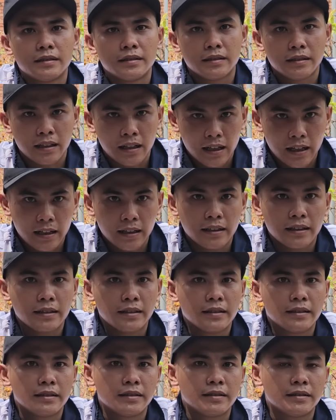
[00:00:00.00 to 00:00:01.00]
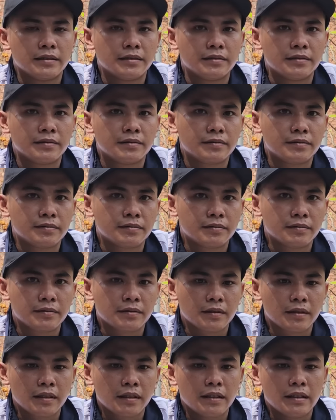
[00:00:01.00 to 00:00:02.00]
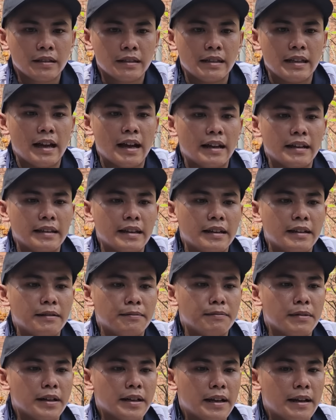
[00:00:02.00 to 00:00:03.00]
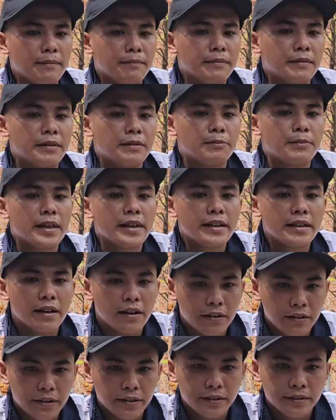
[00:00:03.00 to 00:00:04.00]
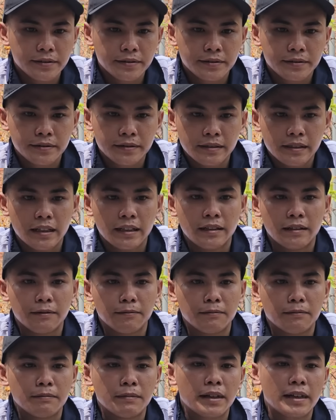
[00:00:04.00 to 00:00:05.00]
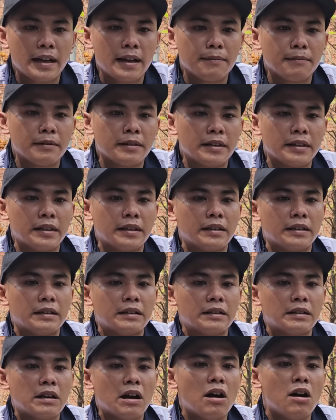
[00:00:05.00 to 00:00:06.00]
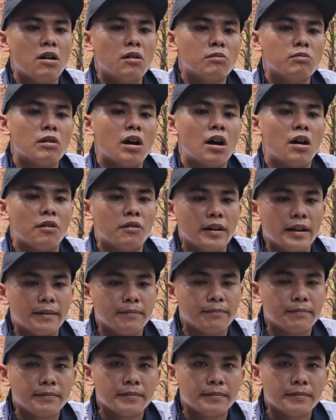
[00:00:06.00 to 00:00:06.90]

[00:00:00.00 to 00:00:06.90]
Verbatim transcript: Dạ. Còn gia đình bên em biết chưa? Dạ, gia đình bên em thì biết rồi. Bên em thì có ủng hộ em.